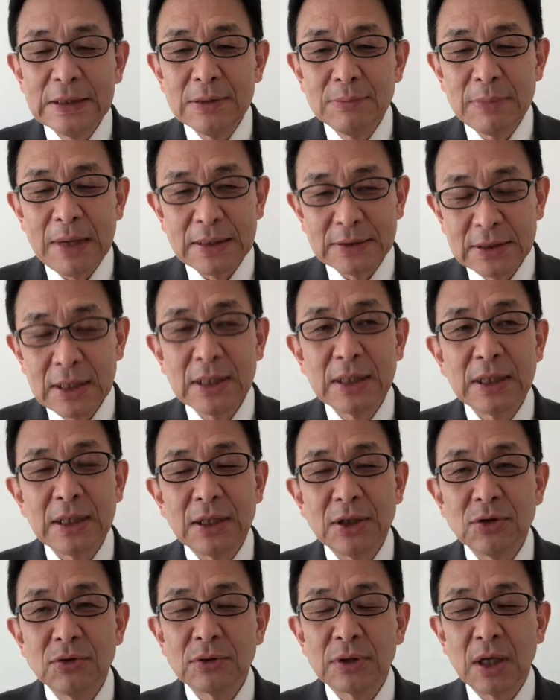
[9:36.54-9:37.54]
まあぜ
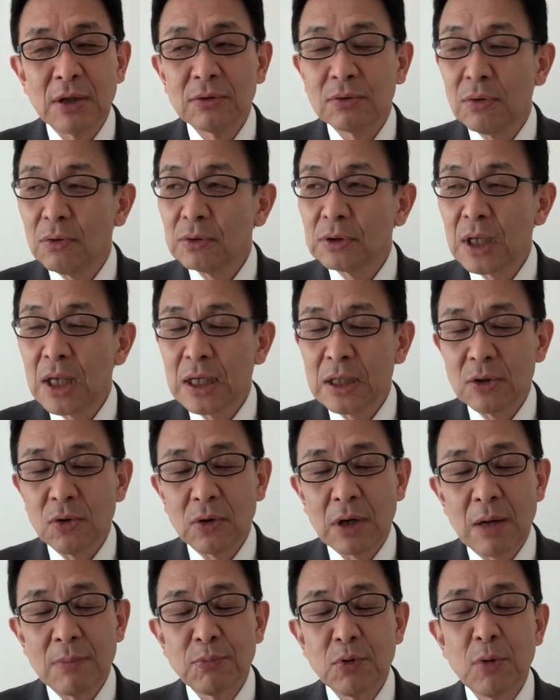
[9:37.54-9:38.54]
ひユンケル肯定液の
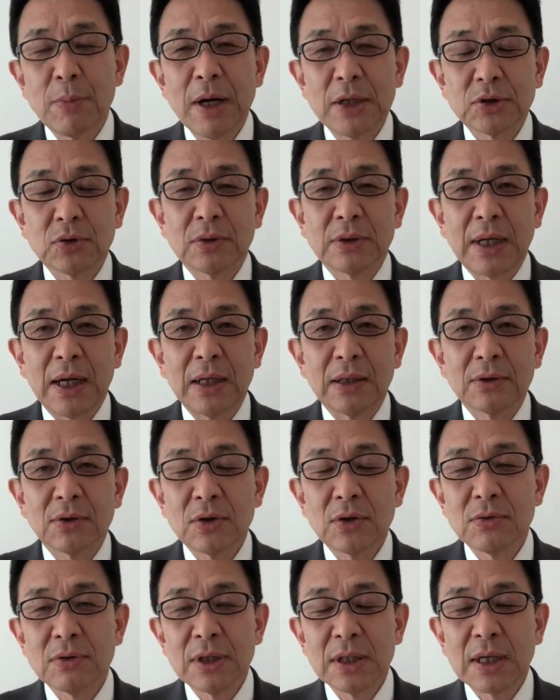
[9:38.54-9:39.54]
漢方バージョンだ
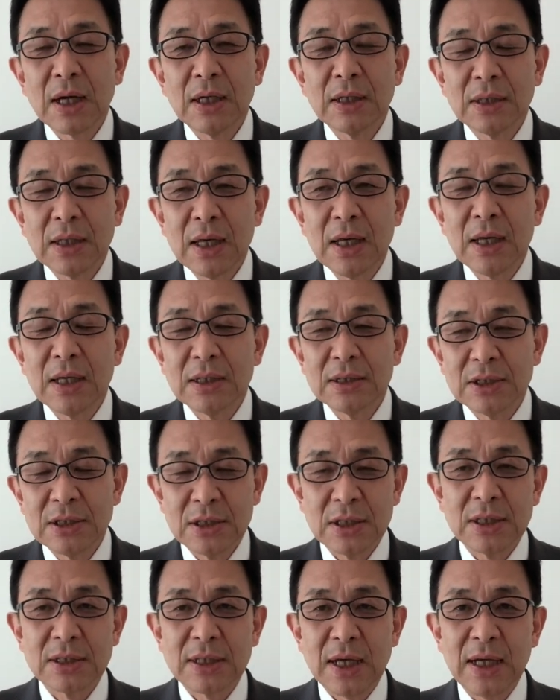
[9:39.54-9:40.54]
という理解で
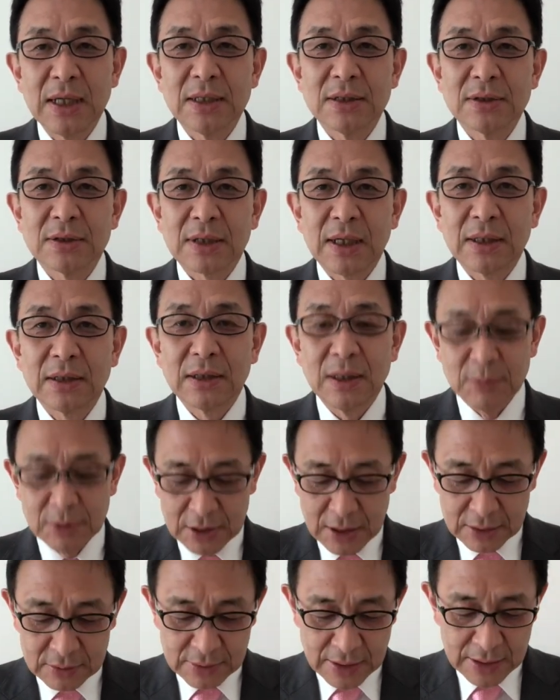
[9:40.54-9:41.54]
腎偽剤使ってみ
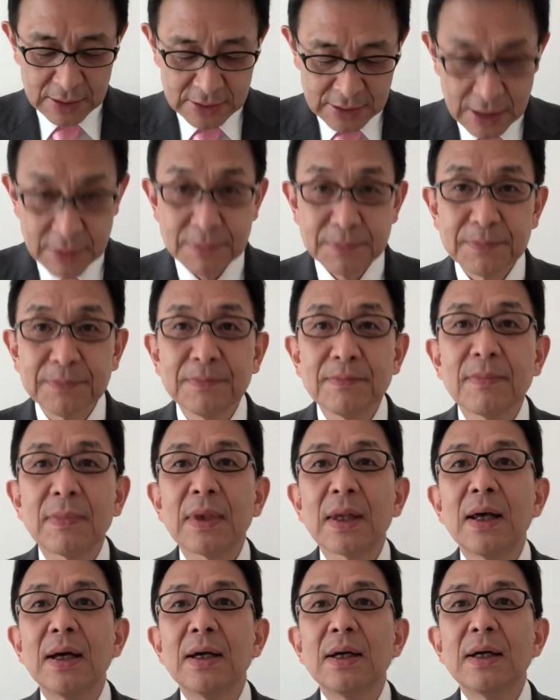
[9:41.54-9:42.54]
てください
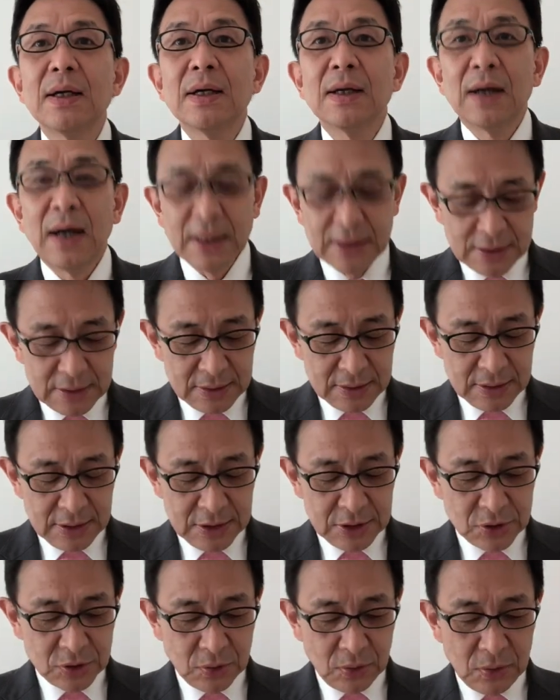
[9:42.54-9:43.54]
はい
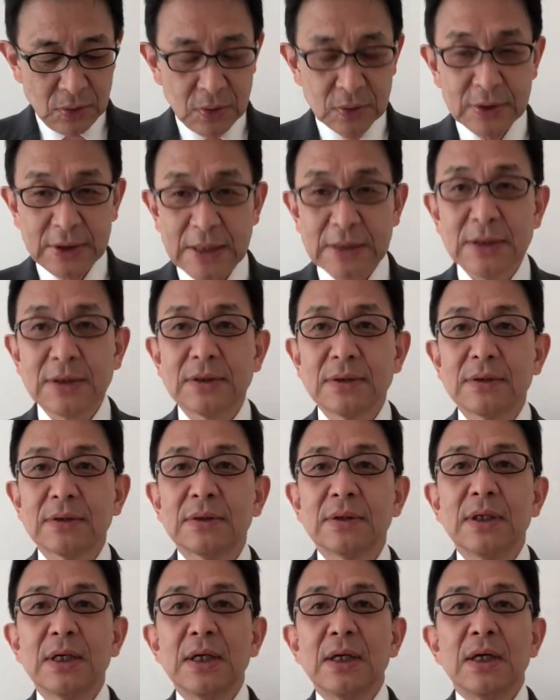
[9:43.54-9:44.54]
以上です
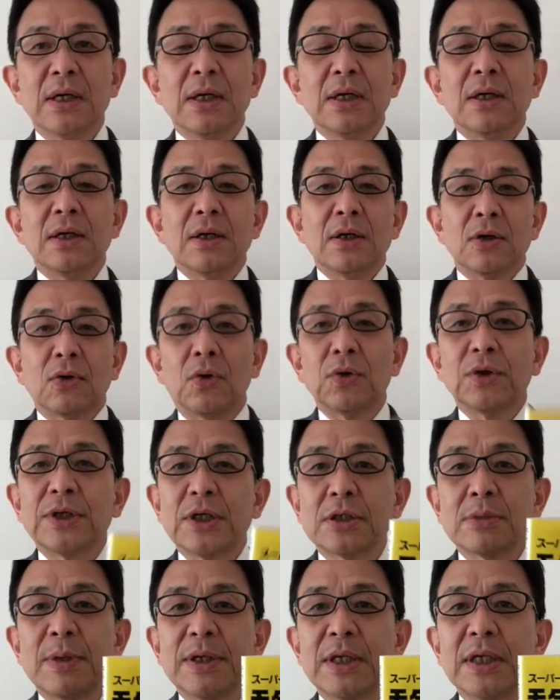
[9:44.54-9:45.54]
この
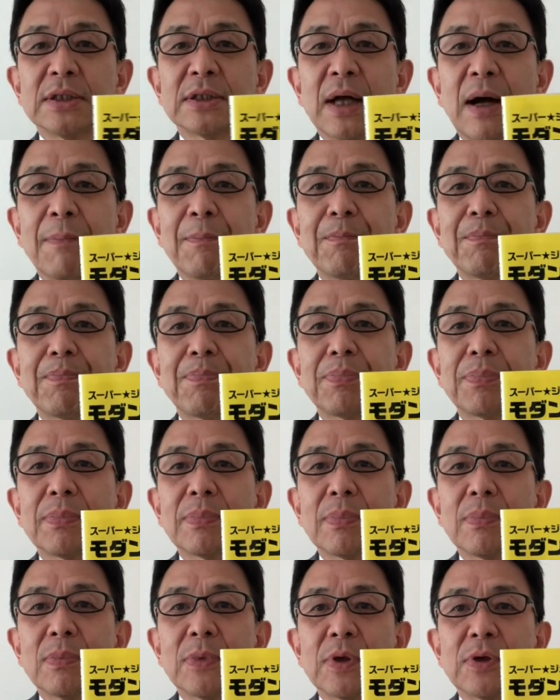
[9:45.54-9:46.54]
説明でした
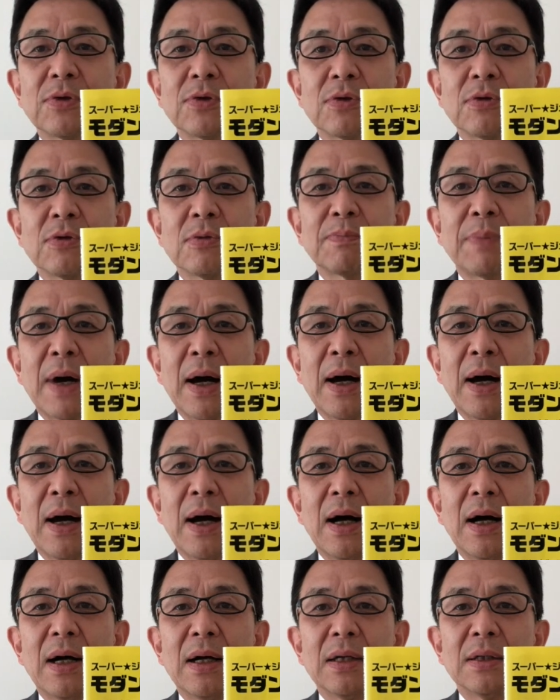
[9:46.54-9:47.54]

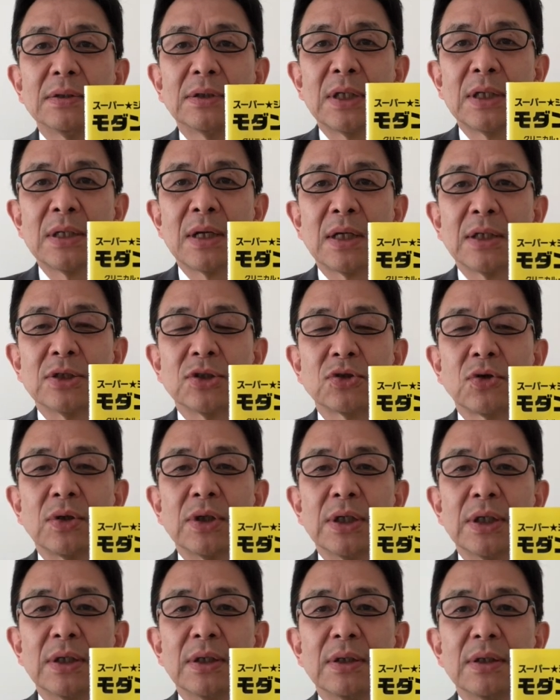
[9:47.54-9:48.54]
スーパージェネラリスト
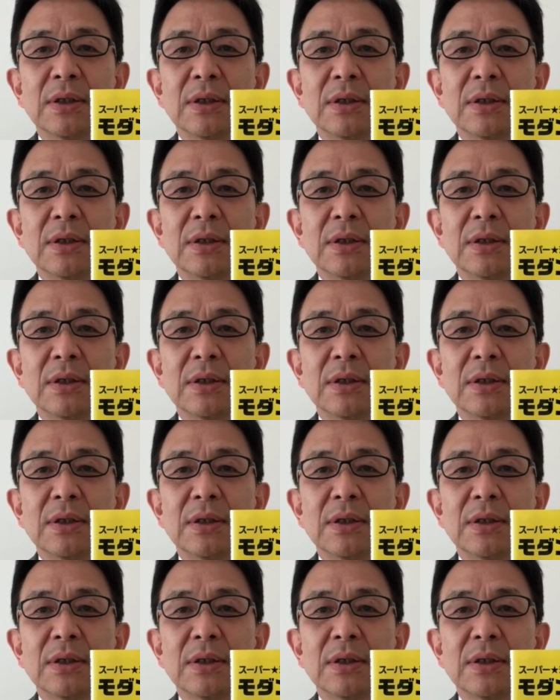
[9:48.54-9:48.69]
に